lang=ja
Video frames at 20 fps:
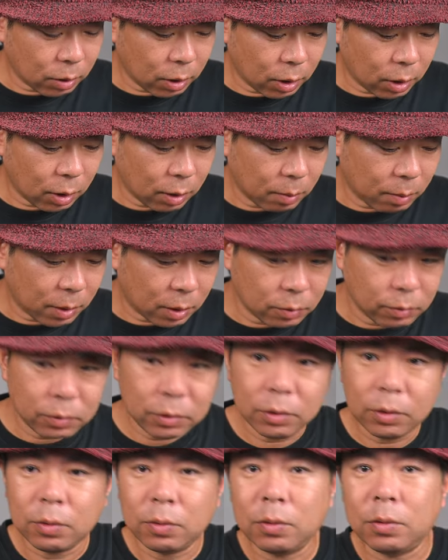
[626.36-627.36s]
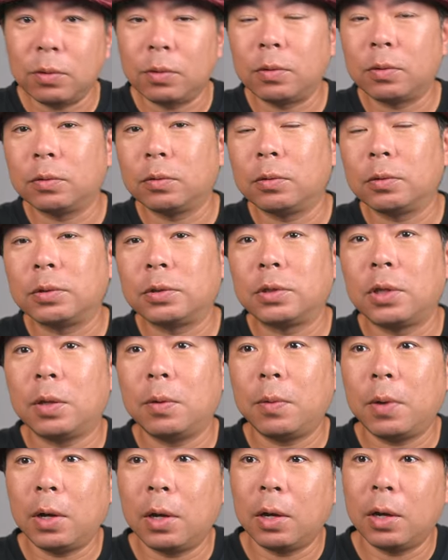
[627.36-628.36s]
で、まあ、運用方法とし
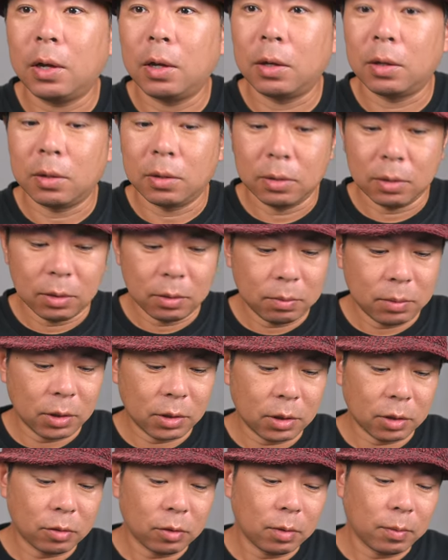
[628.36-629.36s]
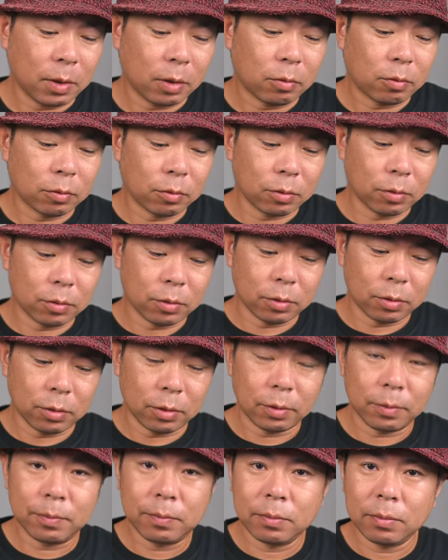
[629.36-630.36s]
ては、まあ、例えばこ
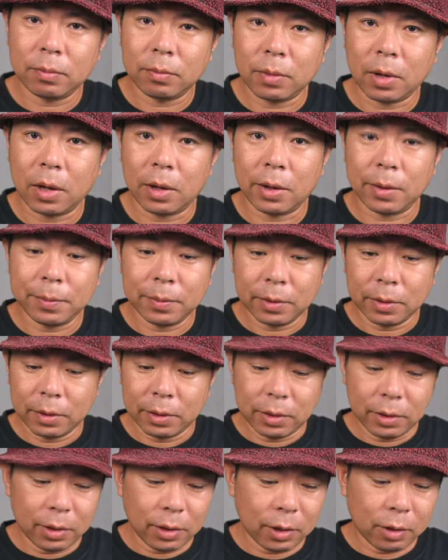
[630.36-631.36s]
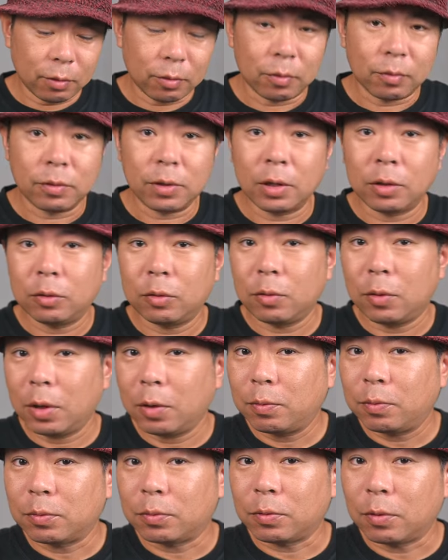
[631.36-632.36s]
の、まあ、えー、この
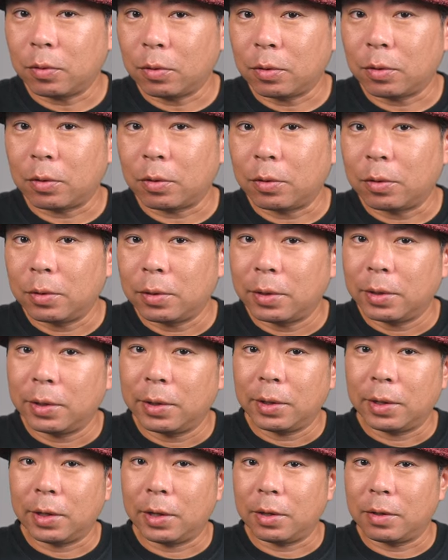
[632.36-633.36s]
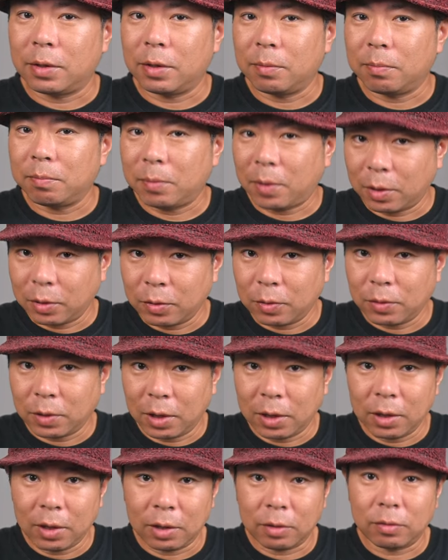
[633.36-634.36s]
ZF を、えー、ジンバリを
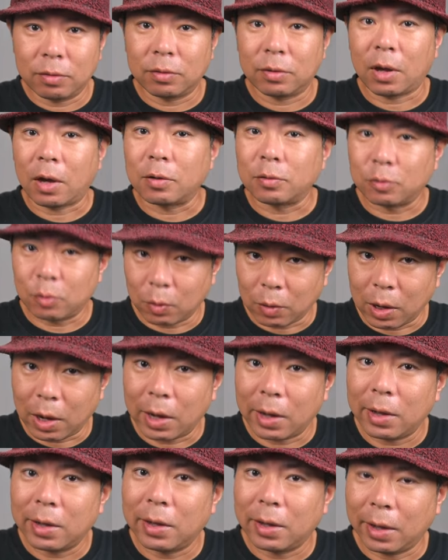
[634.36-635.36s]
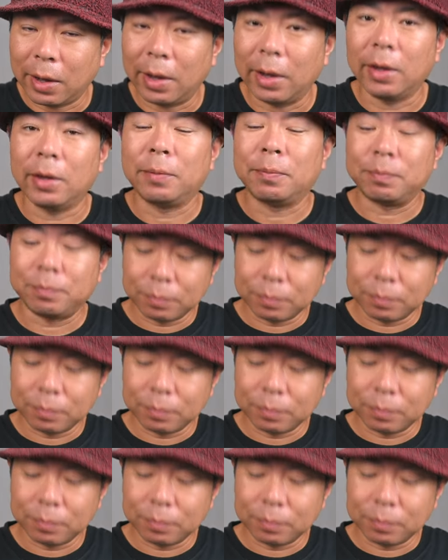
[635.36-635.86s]
ね、えー、使うとか、はい。